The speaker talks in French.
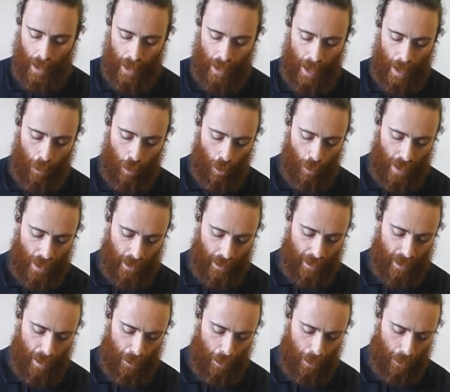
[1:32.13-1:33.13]
La première
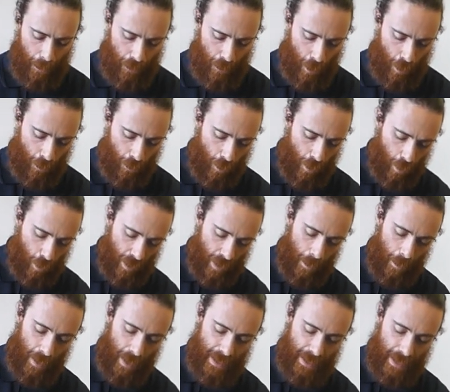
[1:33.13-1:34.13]
étape, une fois qu'on
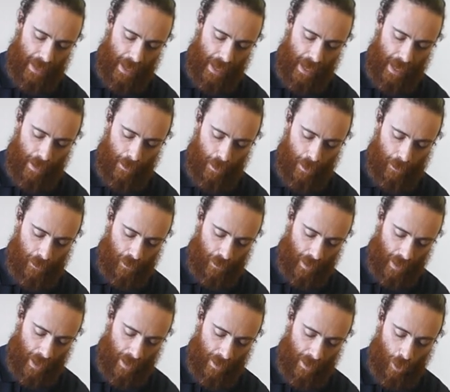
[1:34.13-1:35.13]
a placé la lame
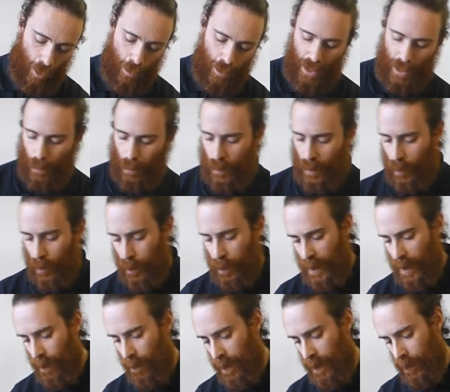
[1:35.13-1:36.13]
avec l'objet qu'on souhaite
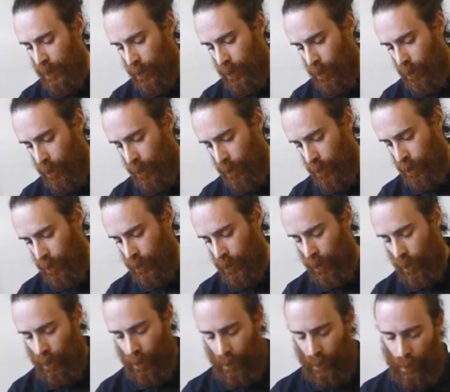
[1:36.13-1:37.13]
observer dans le,
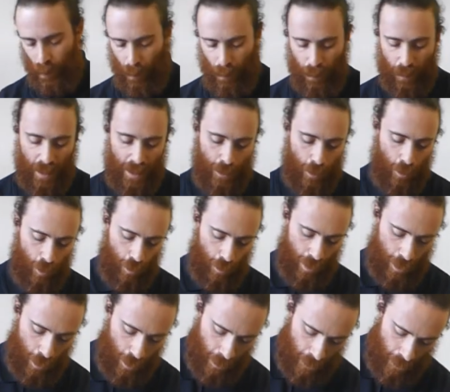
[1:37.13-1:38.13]
le faisceau
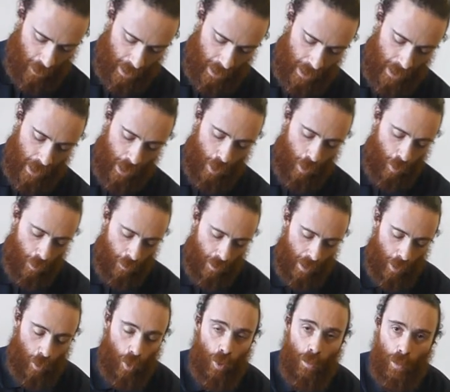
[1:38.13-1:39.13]
lumineux, on
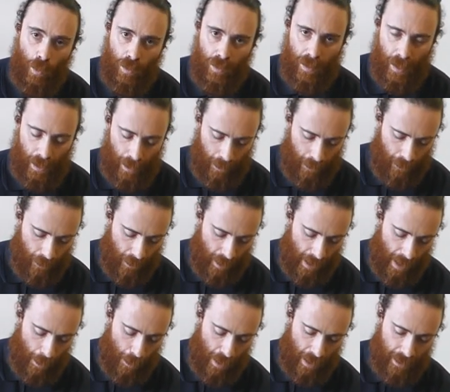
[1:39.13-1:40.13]
va remonter
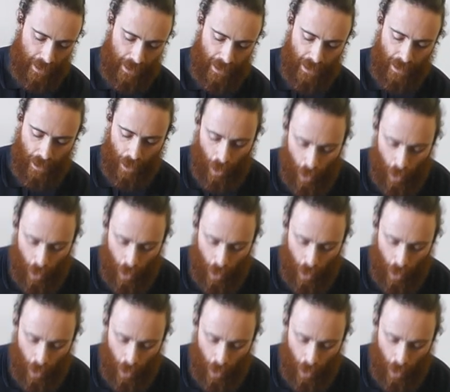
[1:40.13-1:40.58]
la platine